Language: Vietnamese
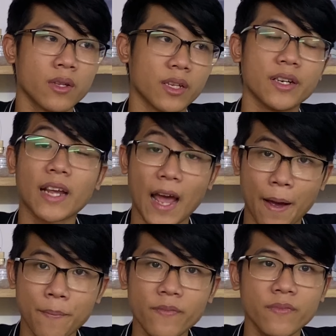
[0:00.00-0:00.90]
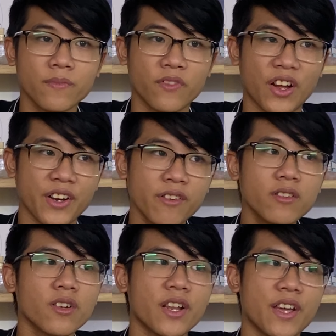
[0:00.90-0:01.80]
Tình cảm và nước
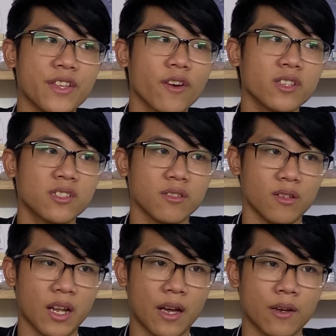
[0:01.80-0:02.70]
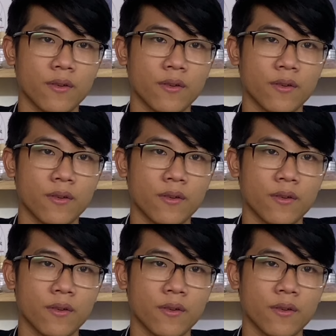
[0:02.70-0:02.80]
nó thể hiện cho cái sự là